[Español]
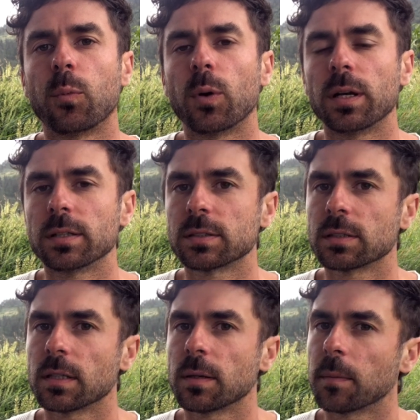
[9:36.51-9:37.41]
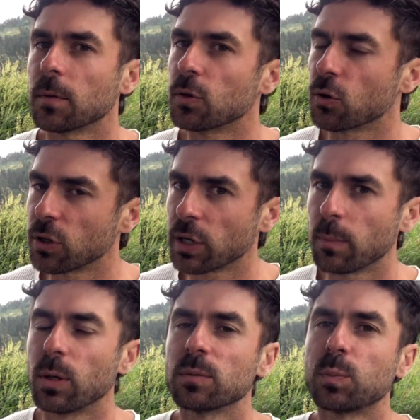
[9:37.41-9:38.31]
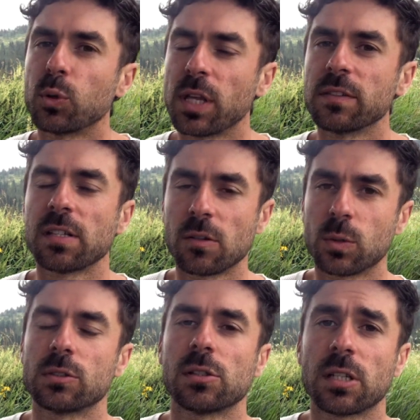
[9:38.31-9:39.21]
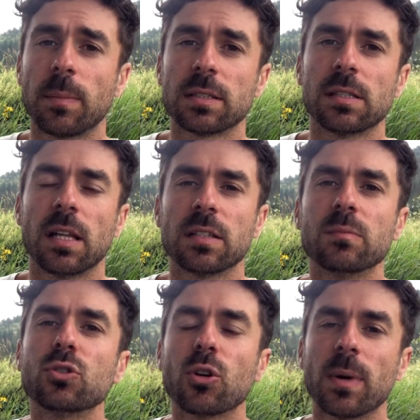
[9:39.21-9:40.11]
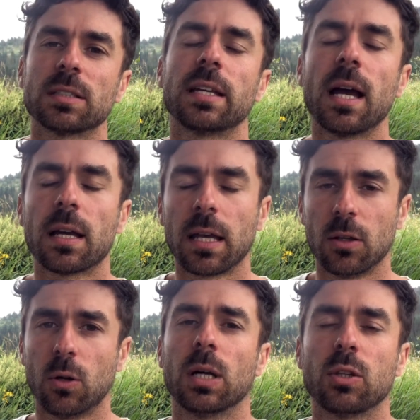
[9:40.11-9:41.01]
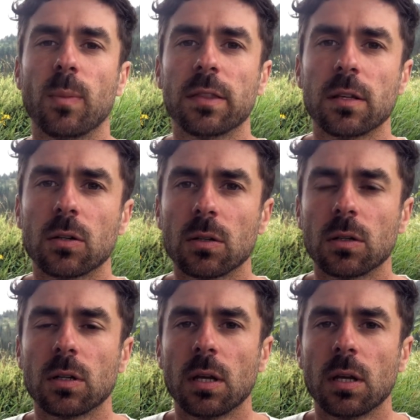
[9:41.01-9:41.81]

pues eh, yo creo que podemos potenciar nuestras capacidades mucho más allá que lo automático.